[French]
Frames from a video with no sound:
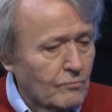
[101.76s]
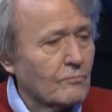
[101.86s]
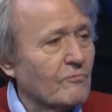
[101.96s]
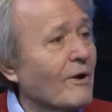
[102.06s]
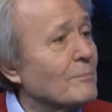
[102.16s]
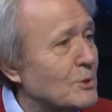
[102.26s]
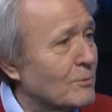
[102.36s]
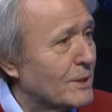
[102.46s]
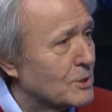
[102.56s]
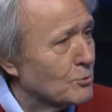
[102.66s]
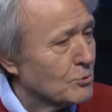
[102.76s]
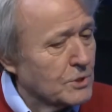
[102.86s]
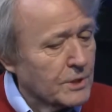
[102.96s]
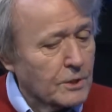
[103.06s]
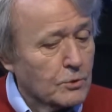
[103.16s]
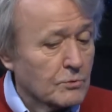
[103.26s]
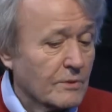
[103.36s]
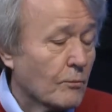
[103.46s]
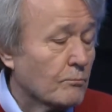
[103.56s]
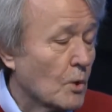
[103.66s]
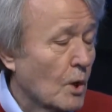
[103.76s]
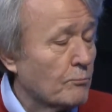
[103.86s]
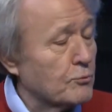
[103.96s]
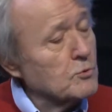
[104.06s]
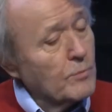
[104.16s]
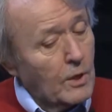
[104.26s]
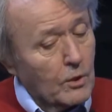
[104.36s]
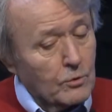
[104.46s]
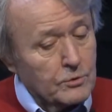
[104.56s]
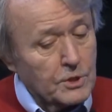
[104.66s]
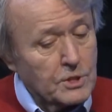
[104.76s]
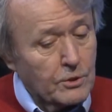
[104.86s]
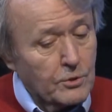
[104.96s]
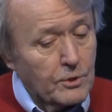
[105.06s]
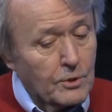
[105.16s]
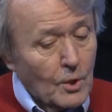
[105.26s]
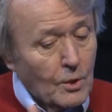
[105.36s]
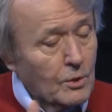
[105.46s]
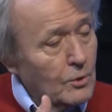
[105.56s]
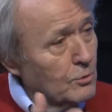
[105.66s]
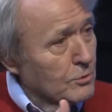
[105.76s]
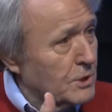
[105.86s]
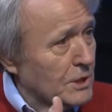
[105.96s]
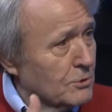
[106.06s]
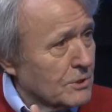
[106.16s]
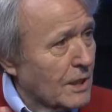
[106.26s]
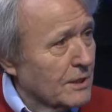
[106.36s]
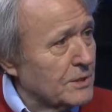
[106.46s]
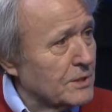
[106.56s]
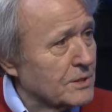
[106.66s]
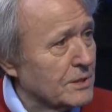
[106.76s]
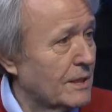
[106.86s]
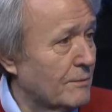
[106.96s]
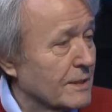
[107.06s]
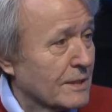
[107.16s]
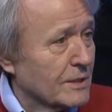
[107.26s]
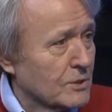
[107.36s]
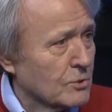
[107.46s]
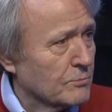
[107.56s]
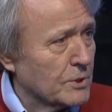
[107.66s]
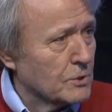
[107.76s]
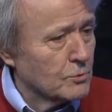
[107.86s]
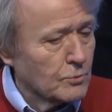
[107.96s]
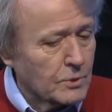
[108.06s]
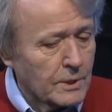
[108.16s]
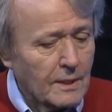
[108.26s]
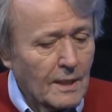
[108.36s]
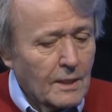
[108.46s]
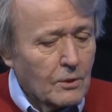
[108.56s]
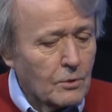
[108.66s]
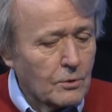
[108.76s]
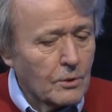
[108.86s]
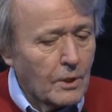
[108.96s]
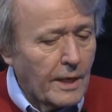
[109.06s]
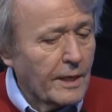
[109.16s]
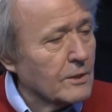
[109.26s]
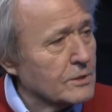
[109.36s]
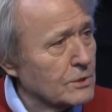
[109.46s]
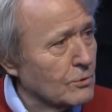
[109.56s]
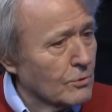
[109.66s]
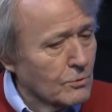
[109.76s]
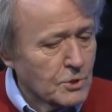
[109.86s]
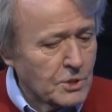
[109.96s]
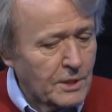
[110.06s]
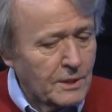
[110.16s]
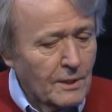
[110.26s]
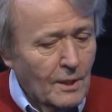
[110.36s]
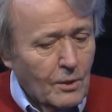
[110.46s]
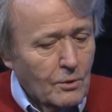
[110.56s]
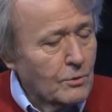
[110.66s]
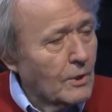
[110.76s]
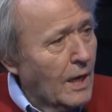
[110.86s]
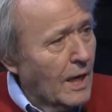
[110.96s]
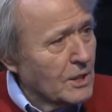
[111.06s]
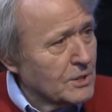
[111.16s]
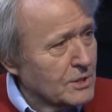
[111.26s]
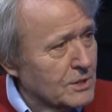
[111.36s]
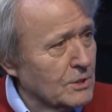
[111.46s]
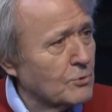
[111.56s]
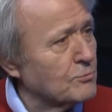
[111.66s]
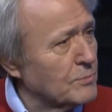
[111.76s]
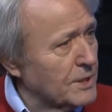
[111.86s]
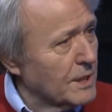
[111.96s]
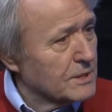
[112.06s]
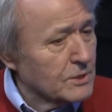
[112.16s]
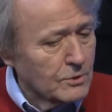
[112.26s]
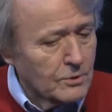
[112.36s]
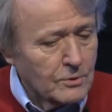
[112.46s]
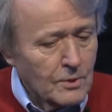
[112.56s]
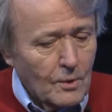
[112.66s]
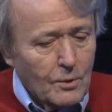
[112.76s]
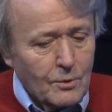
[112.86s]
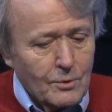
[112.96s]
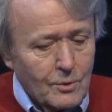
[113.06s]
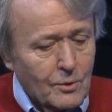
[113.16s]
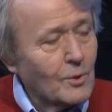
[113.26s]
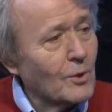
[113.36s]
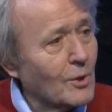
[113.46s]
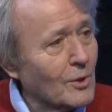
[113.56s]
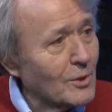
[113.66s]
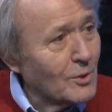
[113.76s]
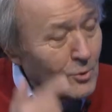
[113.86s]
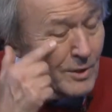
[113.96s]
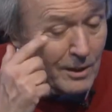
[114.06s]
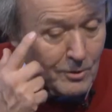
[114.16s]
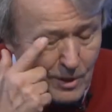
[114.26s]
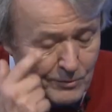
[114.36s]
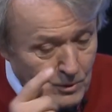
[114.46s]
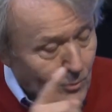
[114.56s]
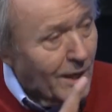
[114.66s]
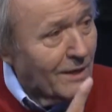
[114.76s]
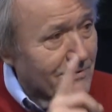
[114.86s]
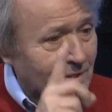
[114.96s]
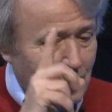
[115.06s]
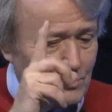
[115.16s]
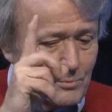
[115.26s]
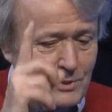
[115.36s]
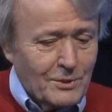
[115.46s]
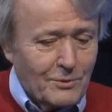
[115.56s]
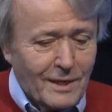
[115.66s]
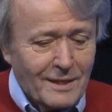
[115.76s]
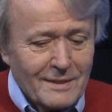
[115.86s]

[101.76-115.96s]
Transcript: famille de blessures, je dirais, que nous avons plus ou moins rencontré chacun. Euh, le T de trahi, c'est la, trahison, bien sûr. Hein. Le R, c'est le rejet. Le H, c'est l'humiliation. Et puis le, le A oui, le A avant, j'ai oublié le A,